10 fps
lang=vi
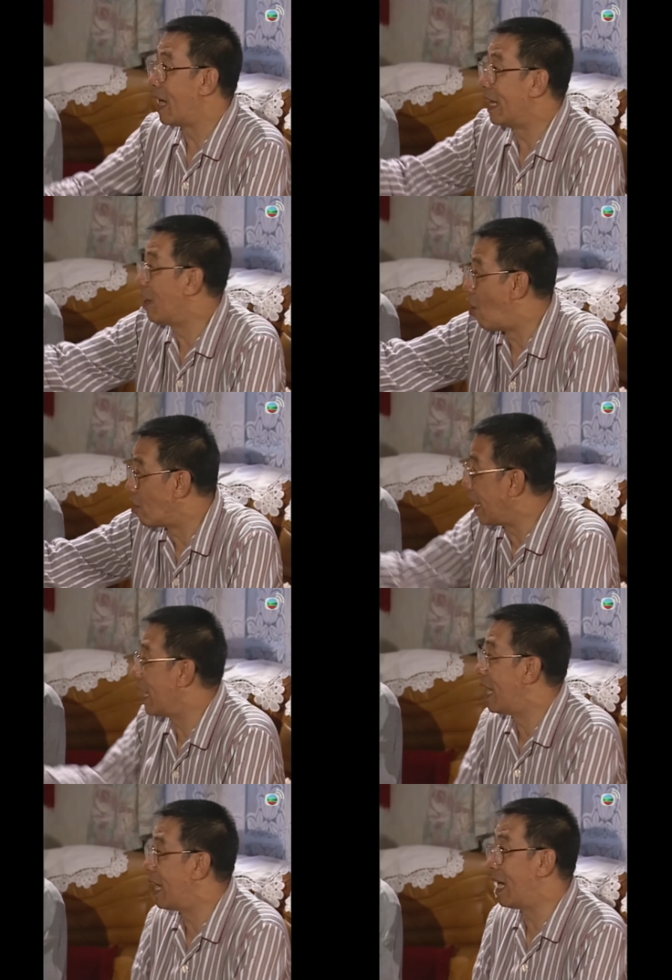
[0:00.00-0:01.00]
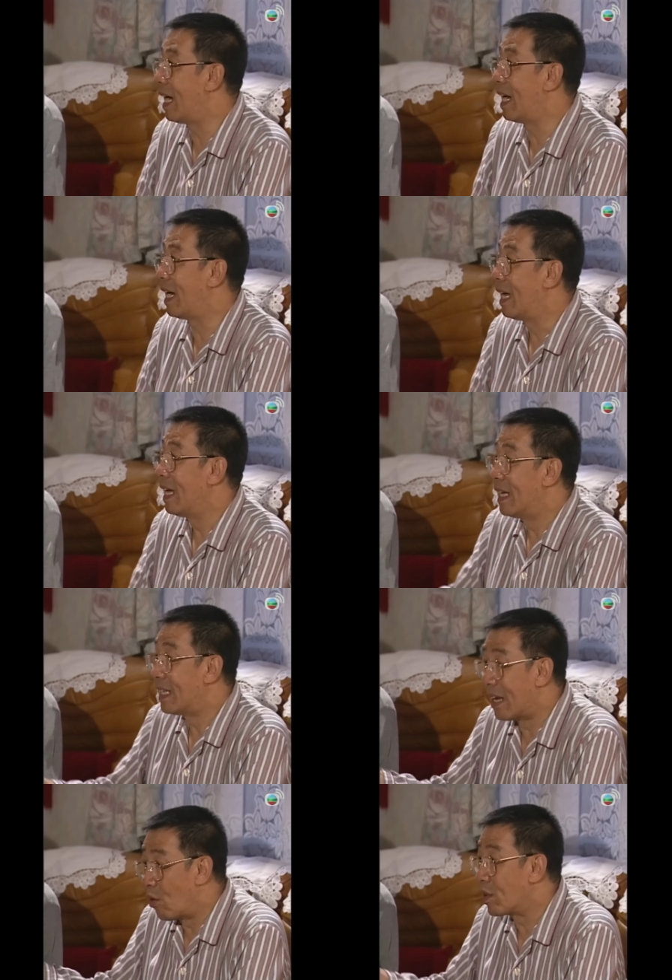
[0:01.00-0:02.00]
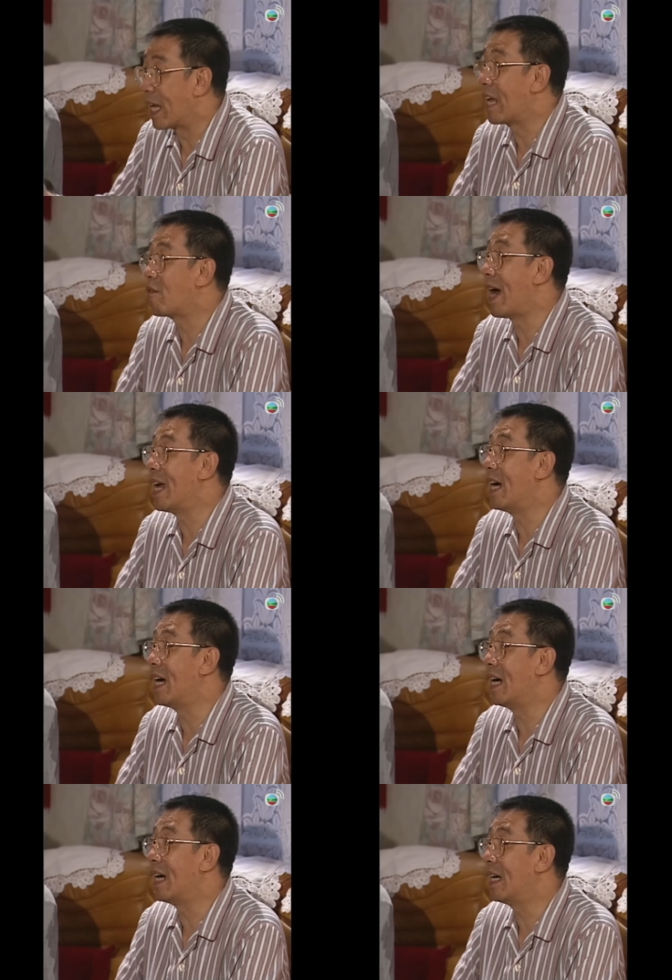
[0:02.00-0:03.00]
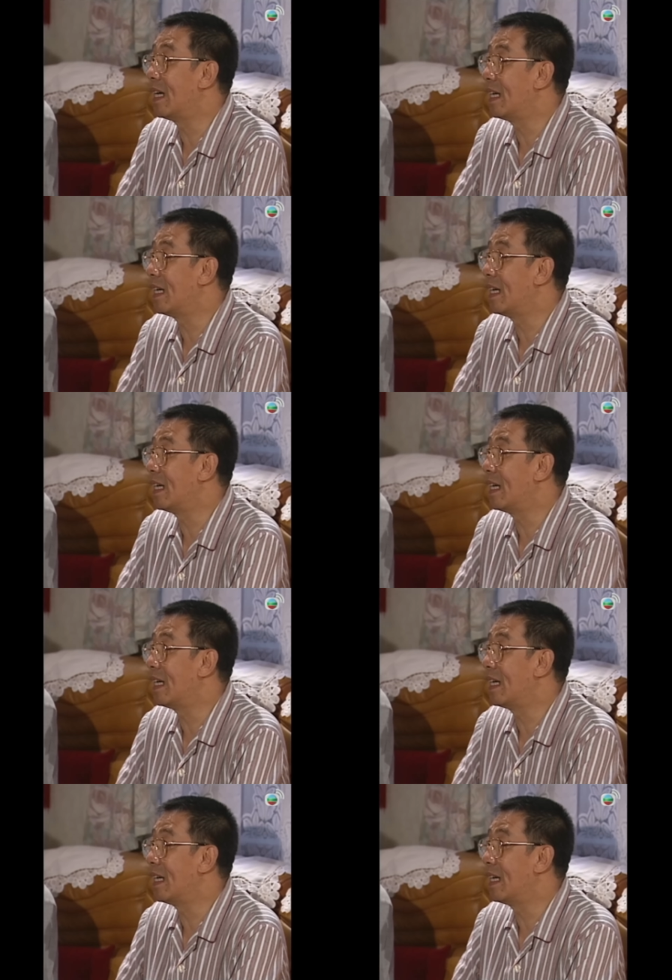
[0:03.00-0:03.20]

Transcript: Nè, bác chớ đi Thằng Hùng cũng phải ngoan cộng hả